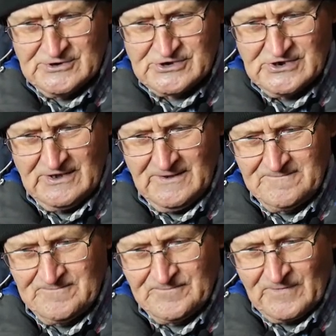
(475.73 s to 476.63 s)
się
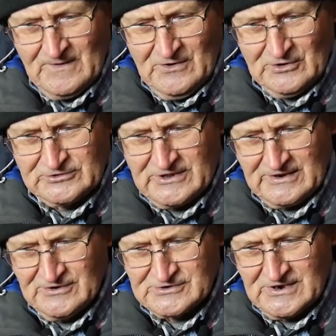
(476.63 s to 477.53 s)
od
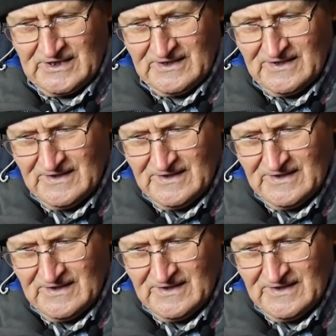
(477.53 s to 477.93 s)
tego, że